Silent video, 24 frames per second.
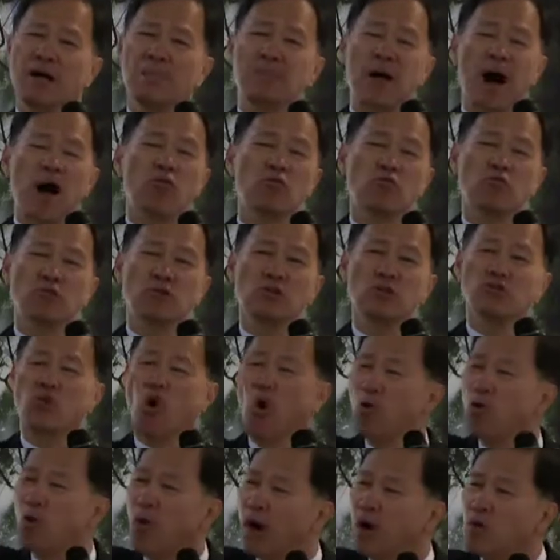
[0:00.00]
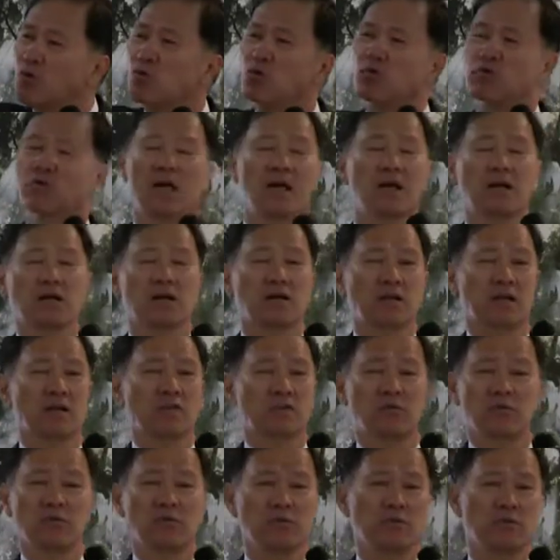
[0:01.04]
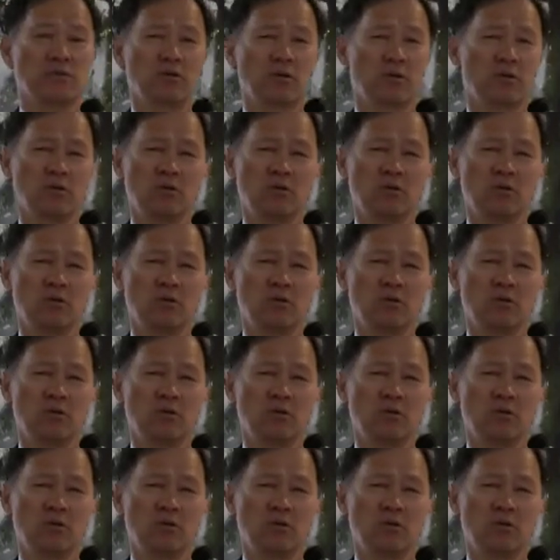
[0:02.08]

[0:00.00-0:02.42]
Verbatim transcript: 바울은 영광으로 생각했어요.